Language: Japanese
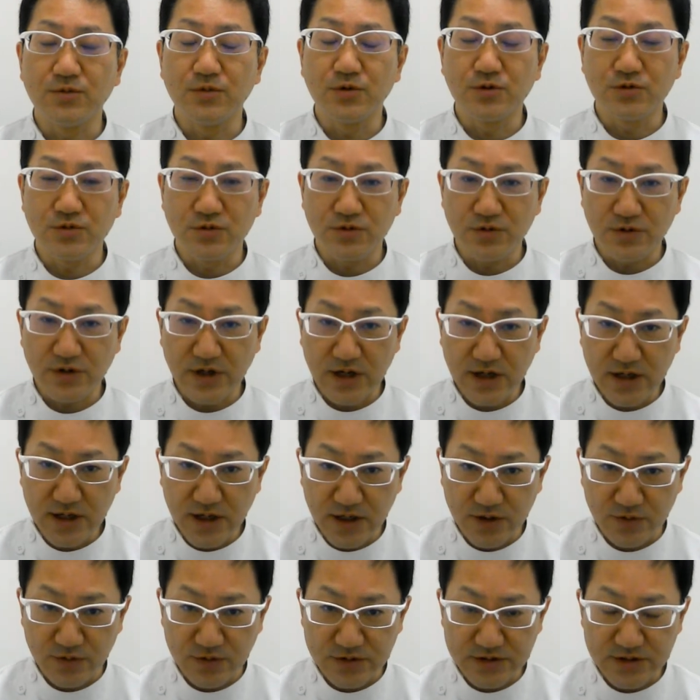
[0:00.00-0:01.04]
僕の考
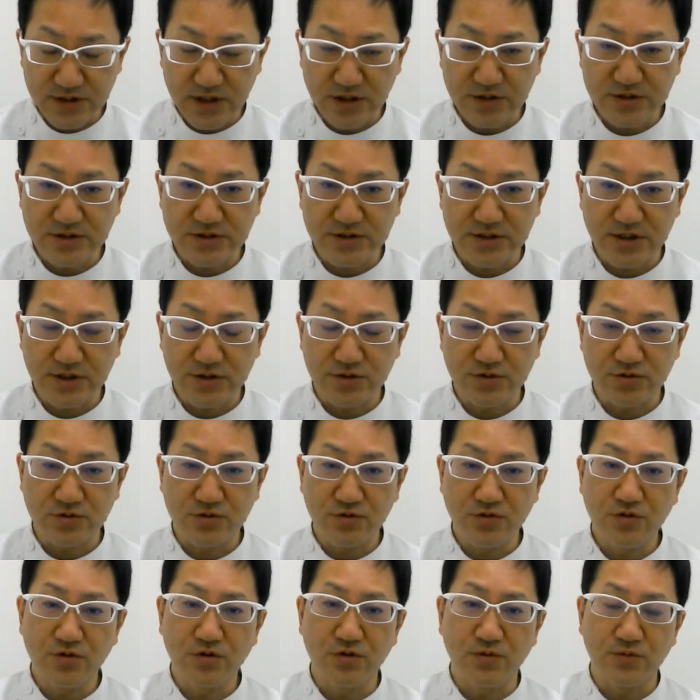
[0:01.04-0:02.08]
えとは違うし、施術
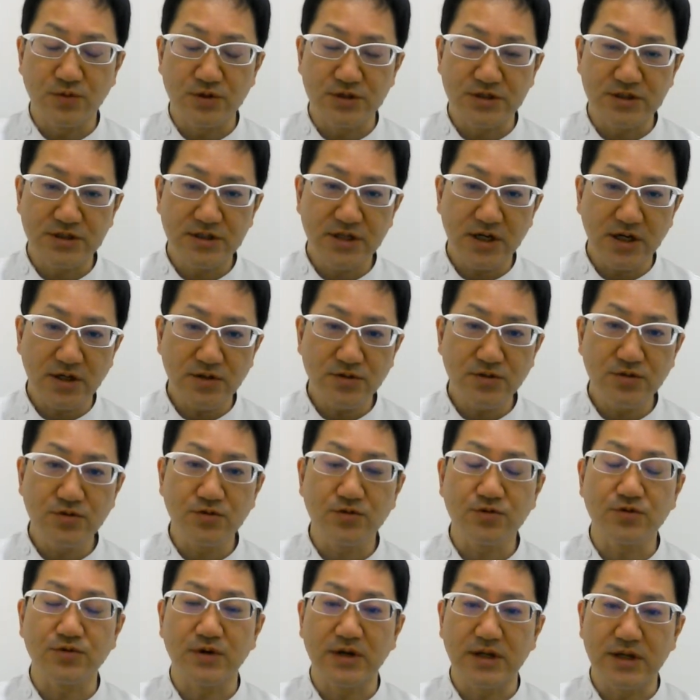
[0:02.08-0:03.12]
方法も違うという
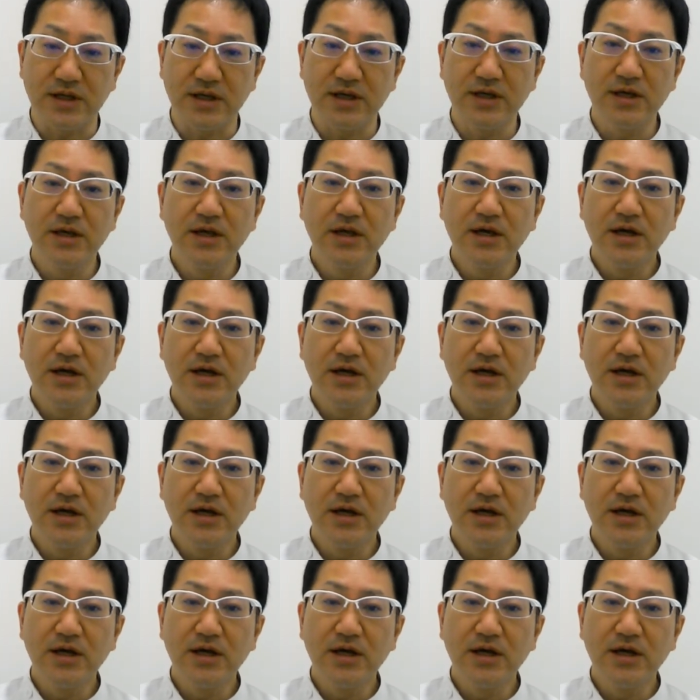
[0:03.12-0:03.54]
ことはね、